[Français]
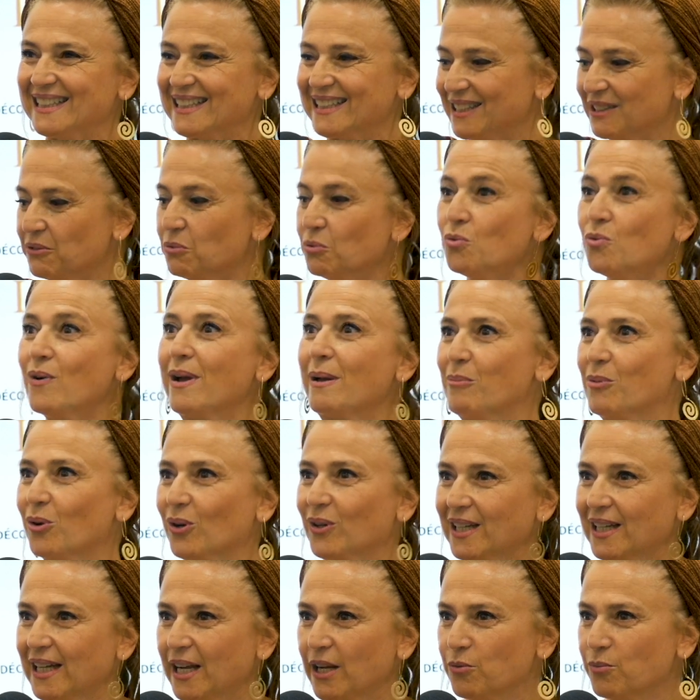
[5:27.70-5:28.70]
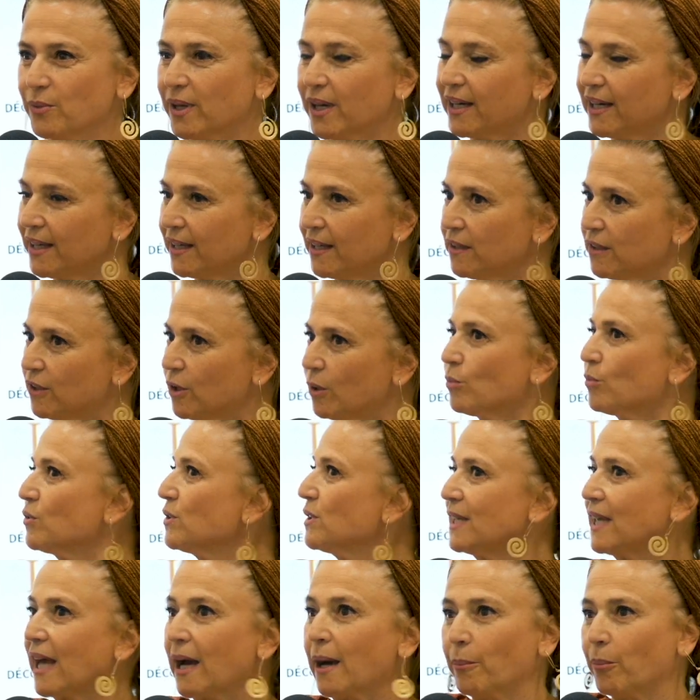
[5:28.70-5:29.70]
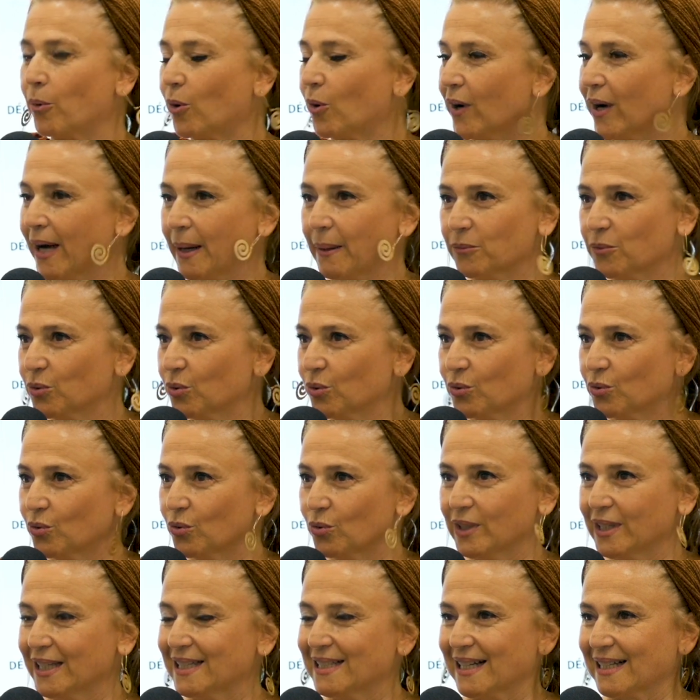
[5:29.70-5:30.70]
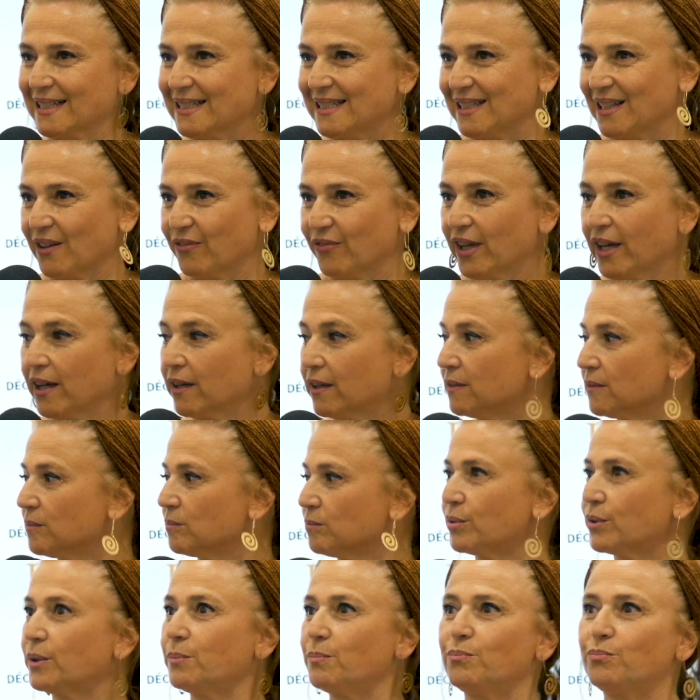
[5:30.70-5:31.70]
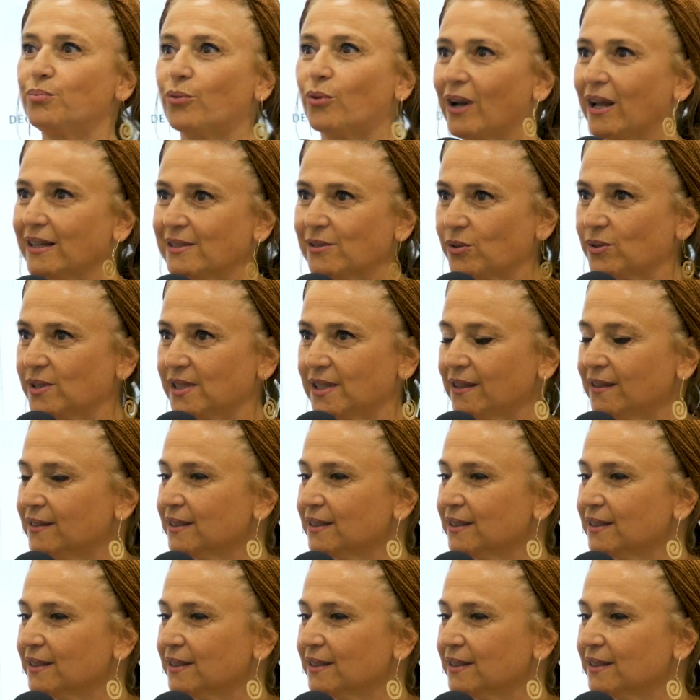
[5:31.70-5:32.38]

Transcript: où est bloquée la lumière et quand il y a un programme d'exercice de, à faire pour la sortir.